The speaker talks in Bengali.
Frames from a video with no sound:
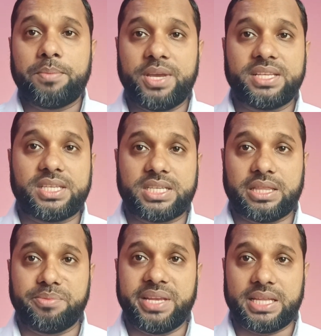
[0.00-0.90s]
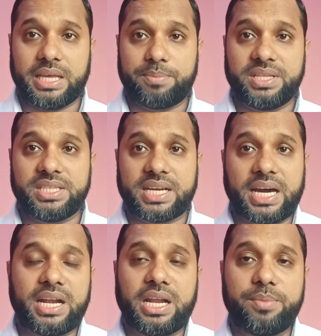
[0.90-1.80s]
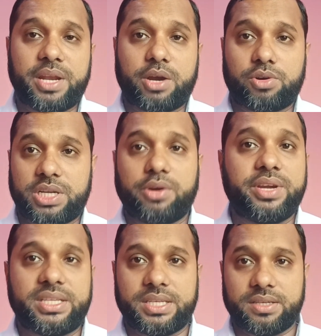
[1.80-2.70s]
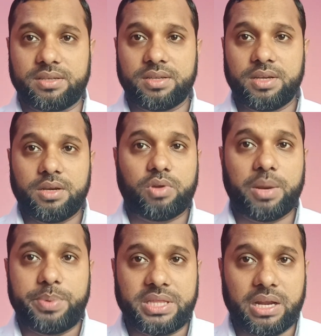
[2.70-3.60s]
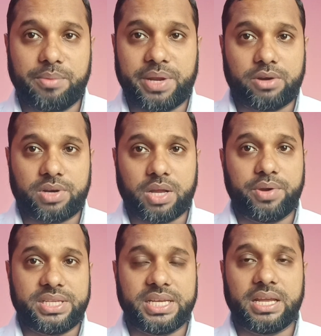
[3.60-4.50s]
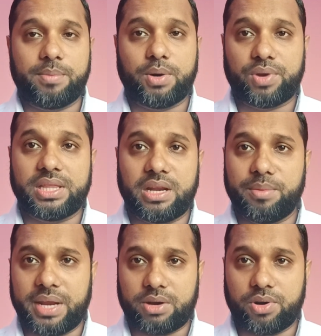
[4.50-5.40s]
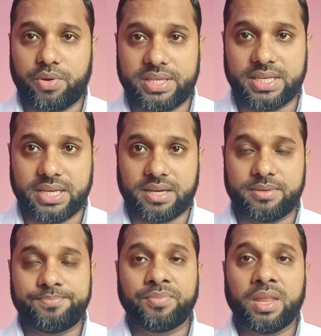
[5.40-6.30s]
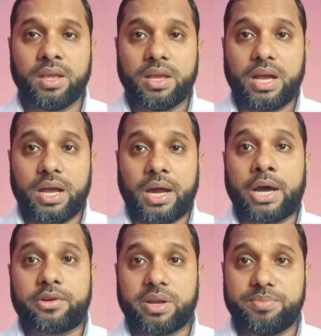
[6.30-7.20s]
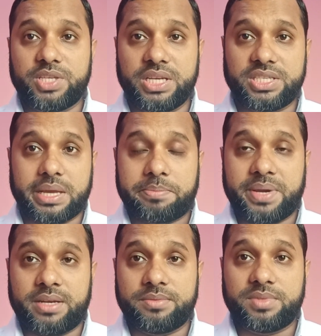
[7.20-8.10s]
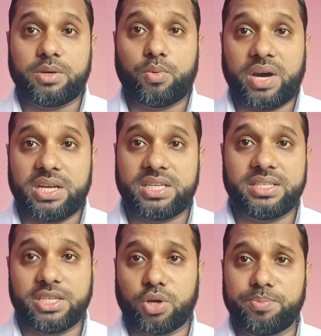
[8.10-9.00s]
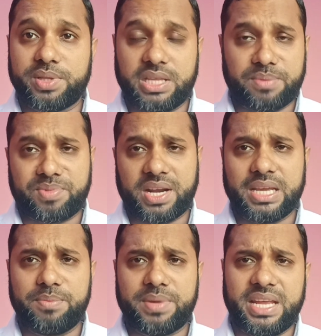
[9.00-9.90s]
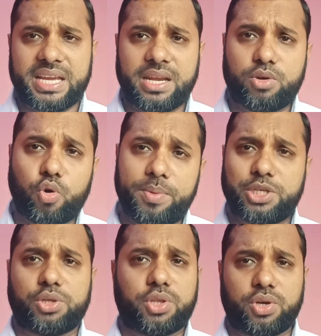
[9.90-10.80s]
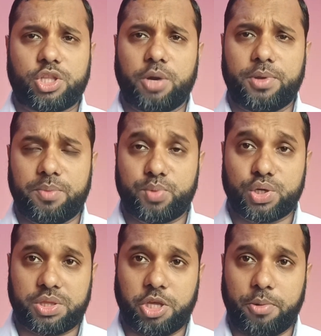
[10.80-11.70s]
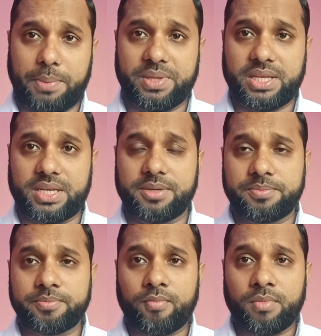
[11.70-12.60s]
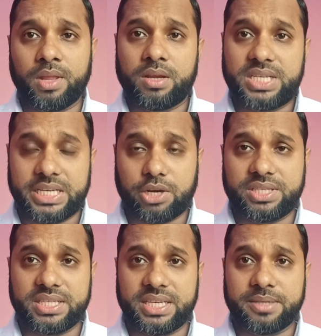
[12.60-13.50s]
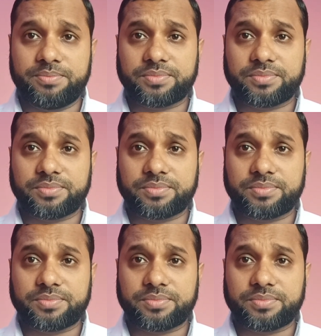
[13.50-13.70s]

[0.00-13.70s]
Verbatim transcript: বিএস এর সাথে মিলিয়ে দেখবেন যে কার নামে রেকর্ডটা হয়েছে ওনার পিতার নামে রেকর্ডটা হয়েছে কিনা বা ওনাদের নামে রেকর্ড হয়েছে কিনা আরেকটা জিনিস দেখবেন যে ওয়ারিশের যে সম্পত্তি আপনারা কিনবেন এখানে খুবই সতর্কতা অবলম্বন করতে হবে আপনাদেরকে সেটা হচ্ছে যে